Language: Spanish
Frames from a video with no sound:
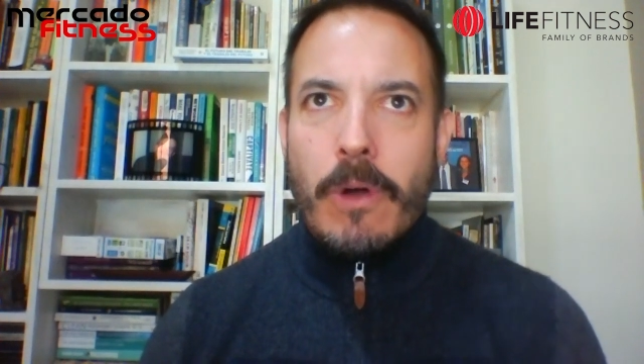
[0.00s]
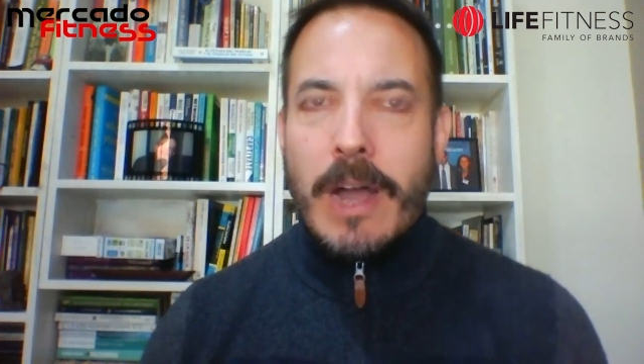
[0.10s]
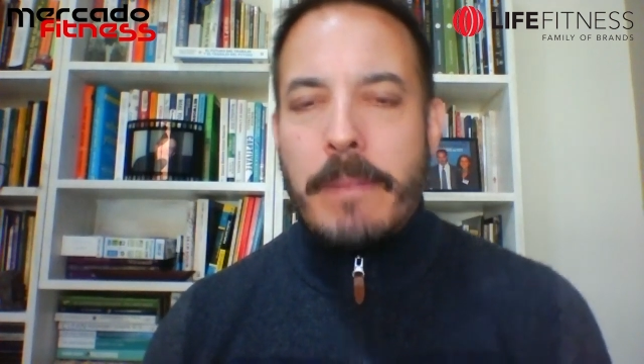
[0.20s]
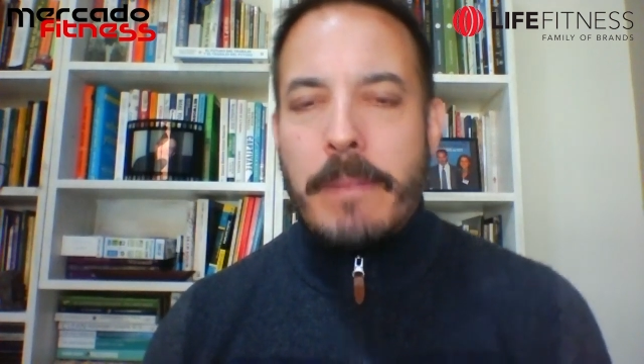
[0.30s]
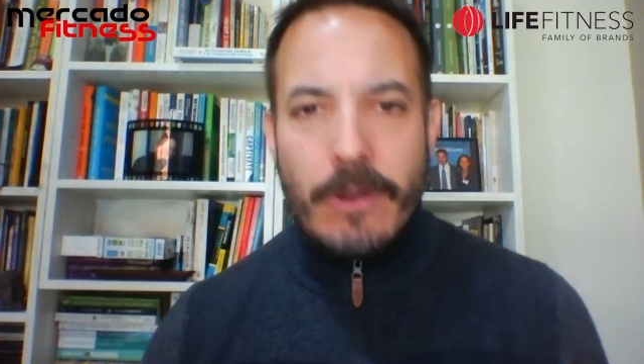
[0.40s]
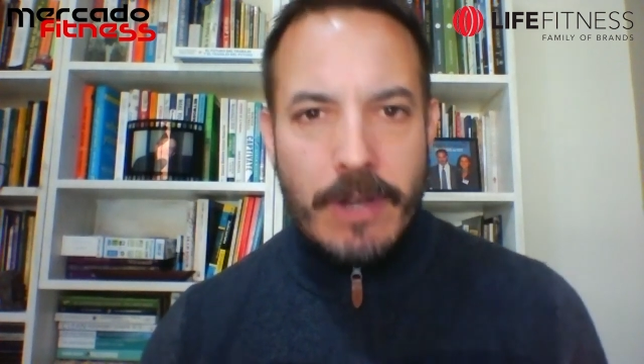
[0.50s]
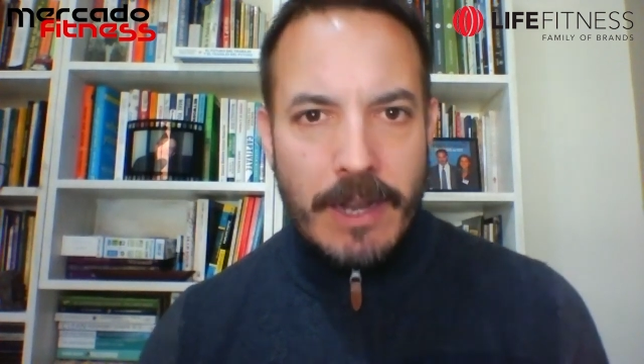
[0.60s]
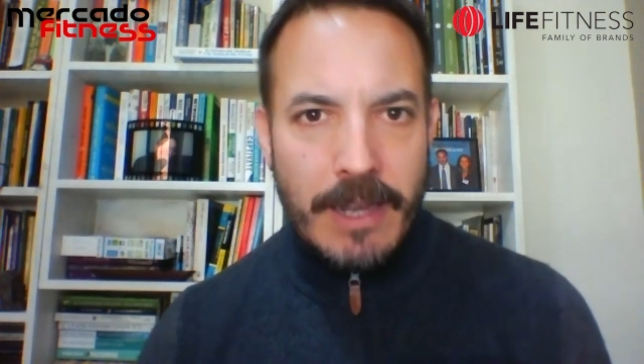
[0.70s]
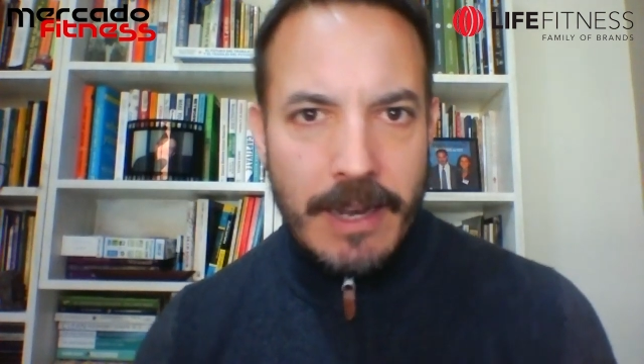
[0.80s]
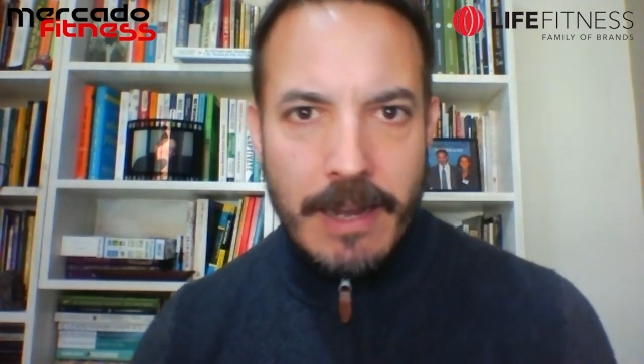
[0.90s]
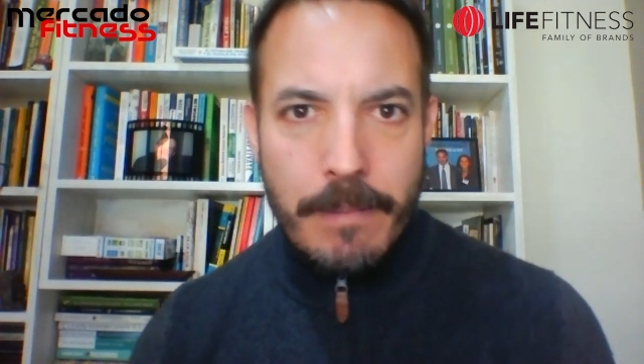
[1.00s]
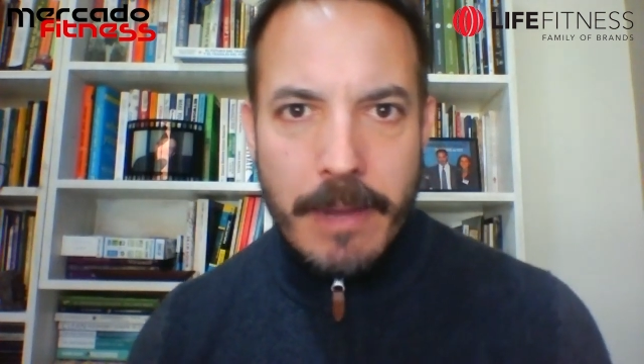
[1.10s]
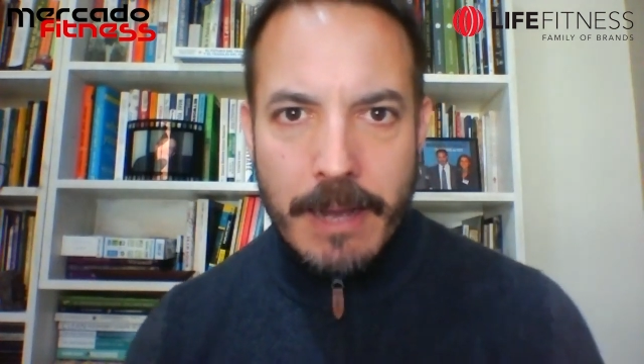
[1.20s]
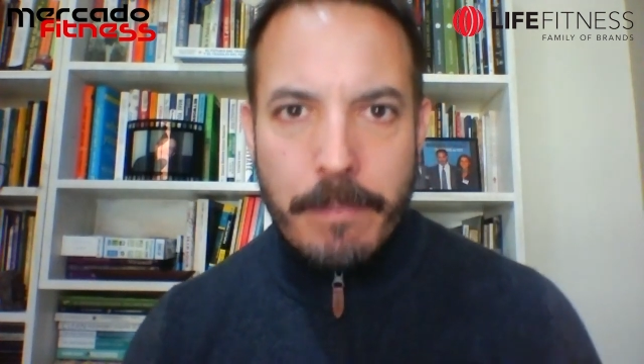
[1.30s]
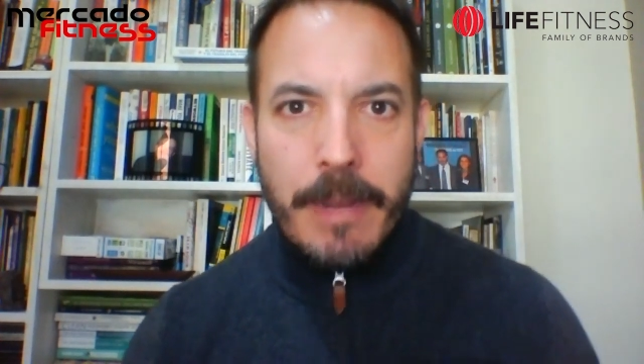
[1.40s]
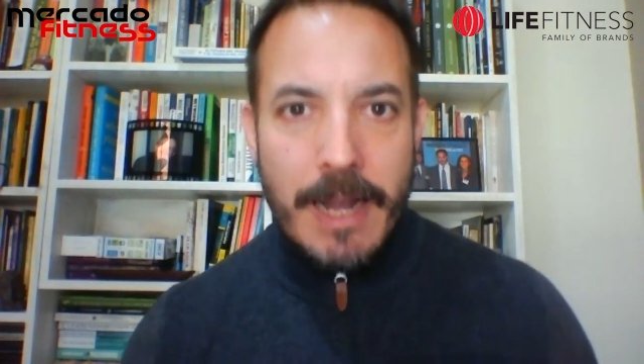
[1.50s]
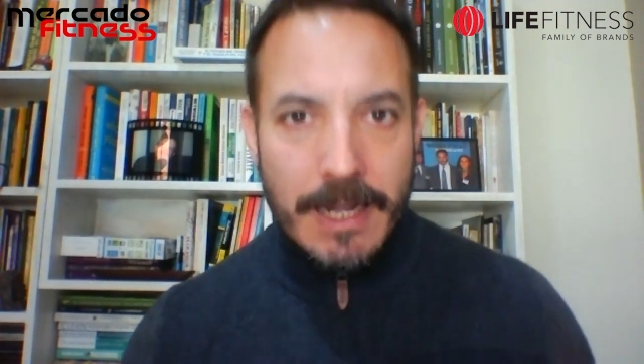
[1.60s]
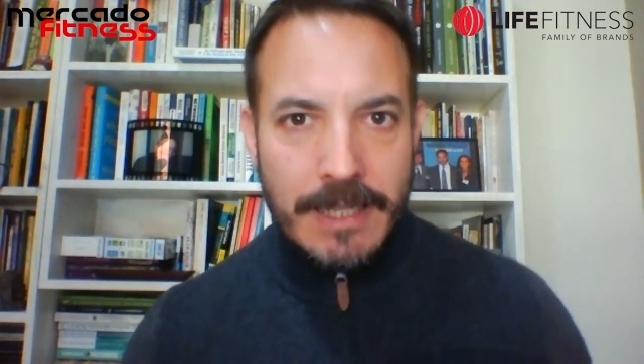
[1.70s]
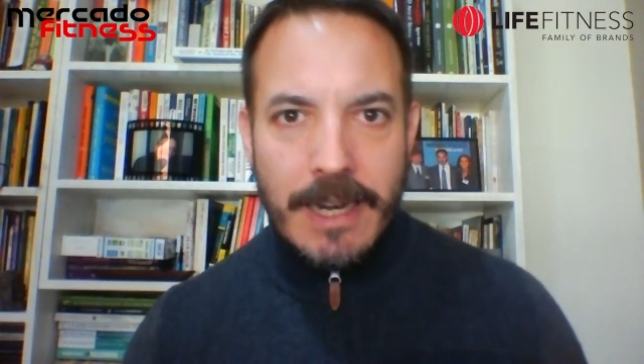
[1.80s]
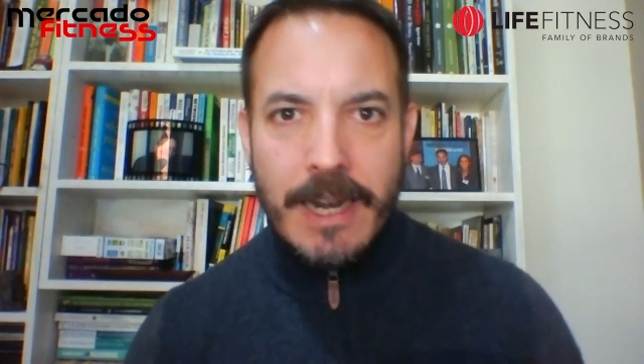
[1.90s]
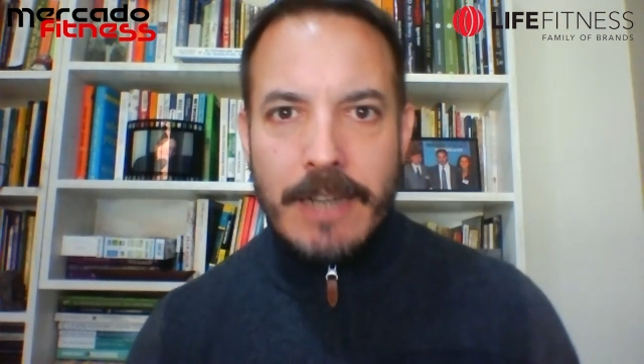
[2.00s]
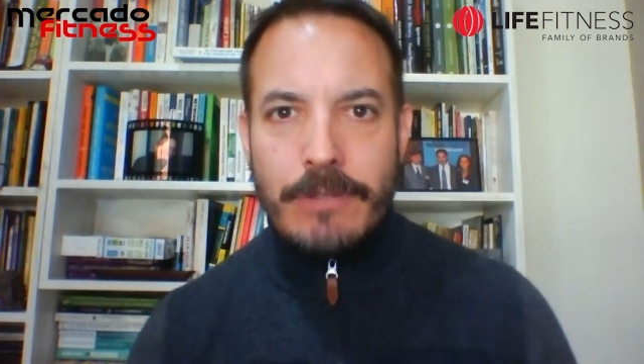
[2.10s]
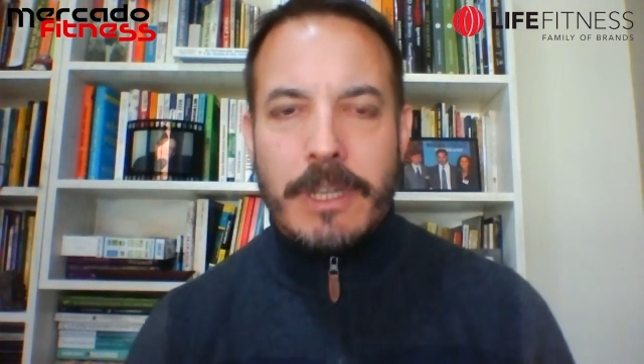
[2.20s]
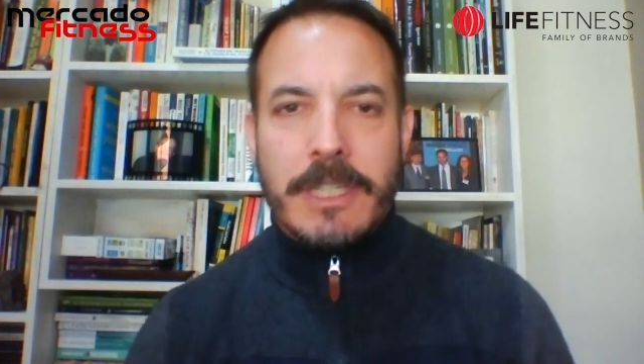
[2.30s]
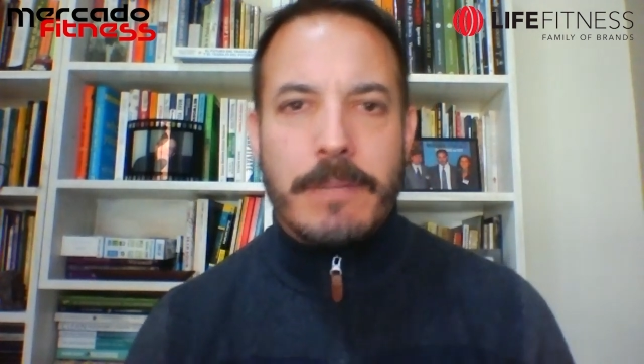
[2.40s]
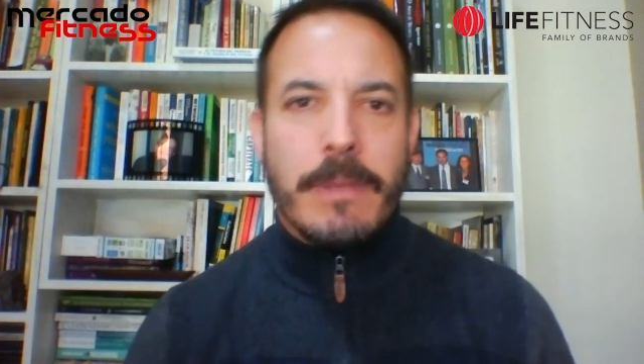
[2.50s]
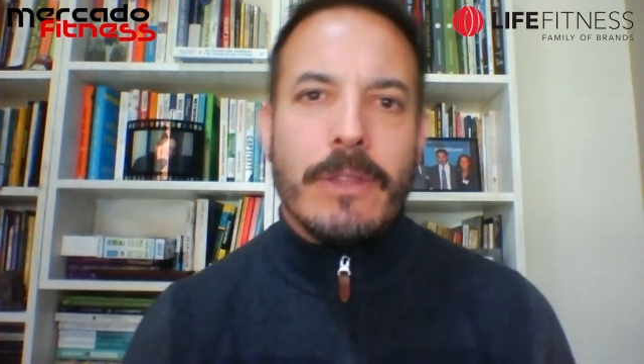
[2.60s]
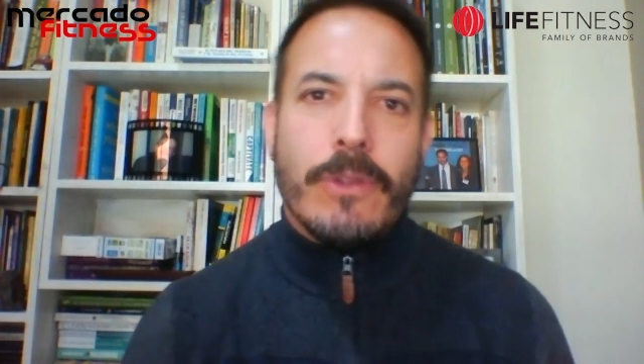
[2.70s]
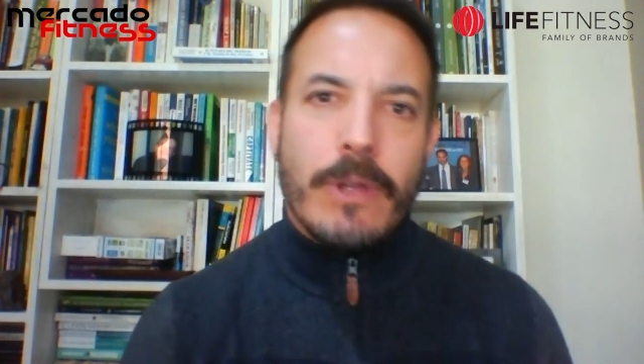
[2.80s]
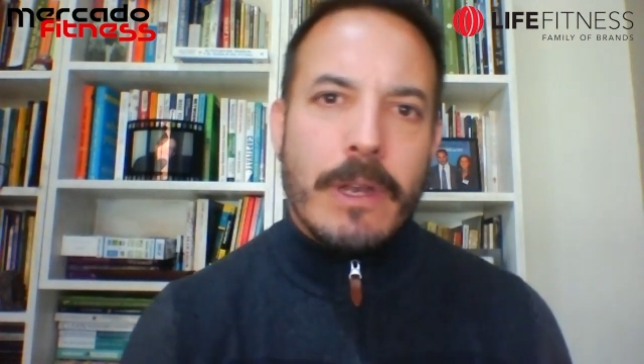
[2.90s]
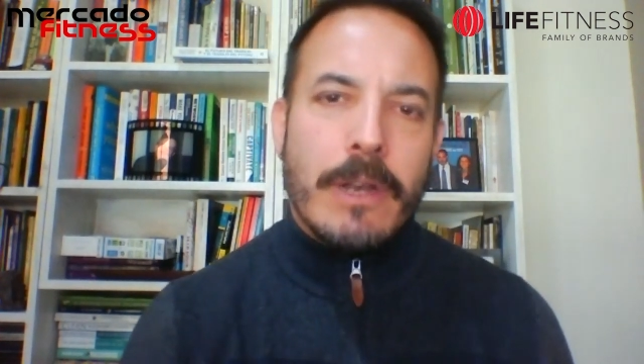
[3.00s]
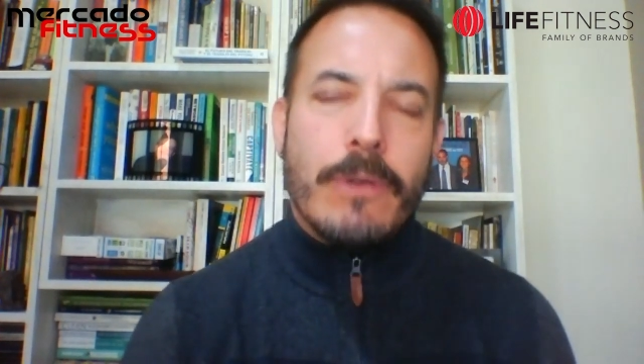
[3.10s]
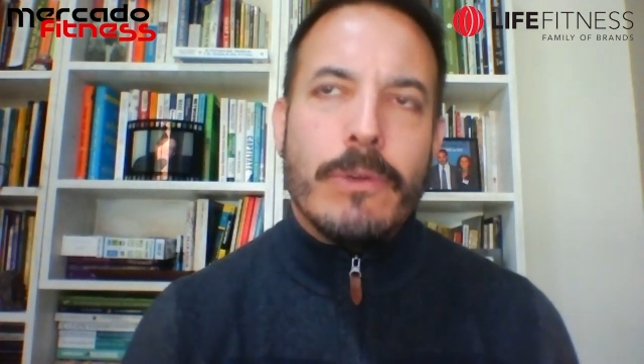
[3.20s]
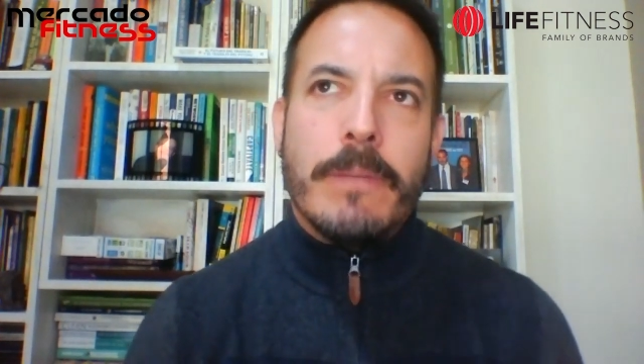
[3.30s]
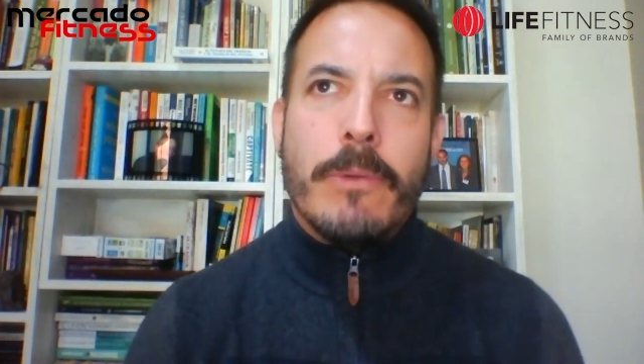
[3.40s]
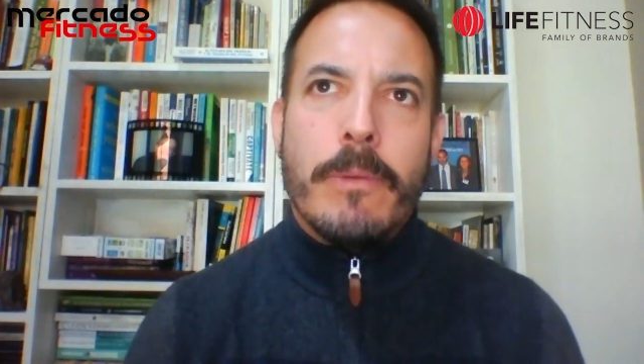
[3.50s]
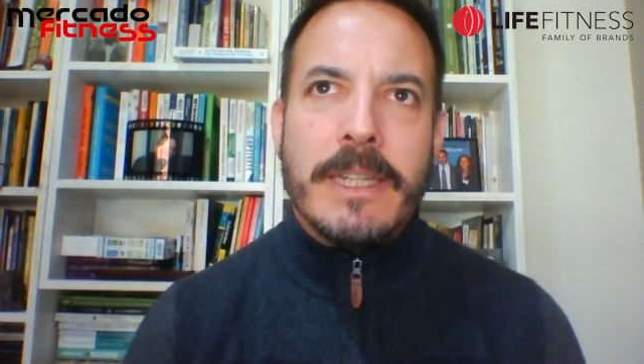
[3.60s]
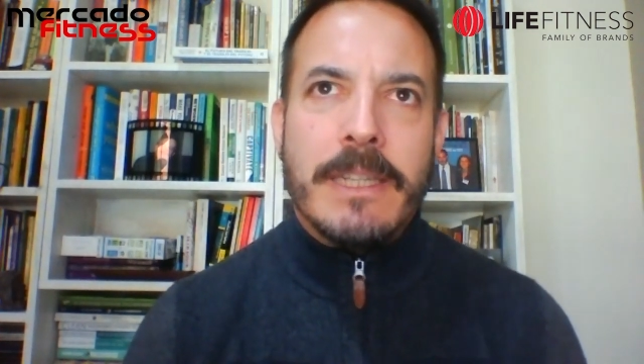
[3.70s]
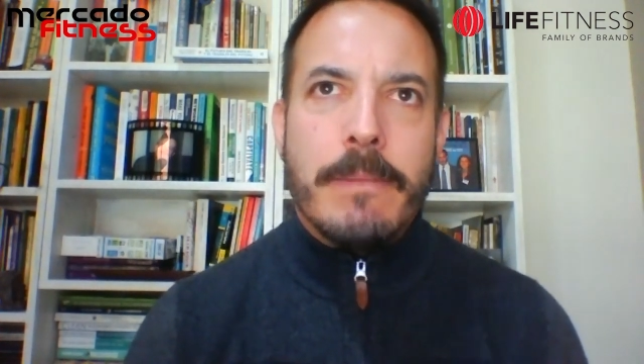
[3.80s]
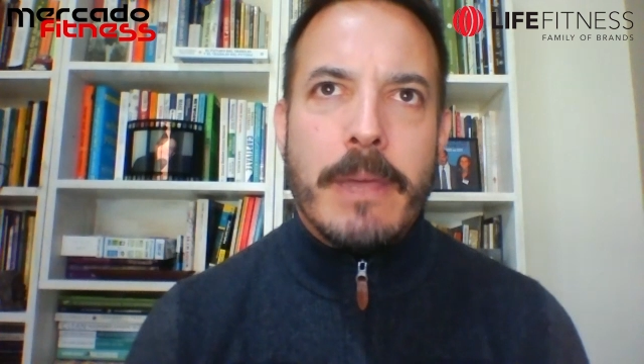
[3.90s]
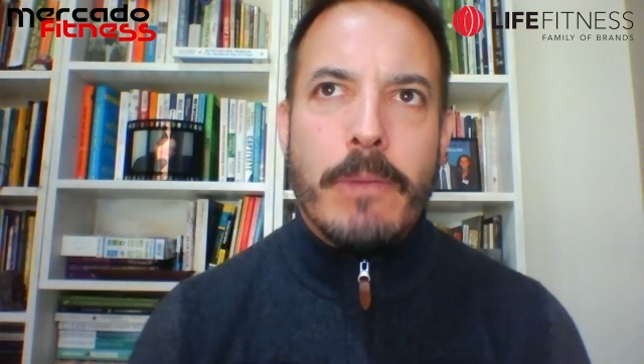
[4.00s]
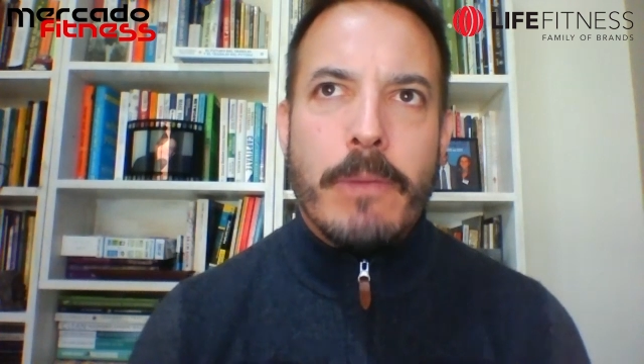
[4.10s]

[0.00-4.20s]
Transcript: caminos que eligen las marcas para acelerar su crecimiento y en el último mes y medio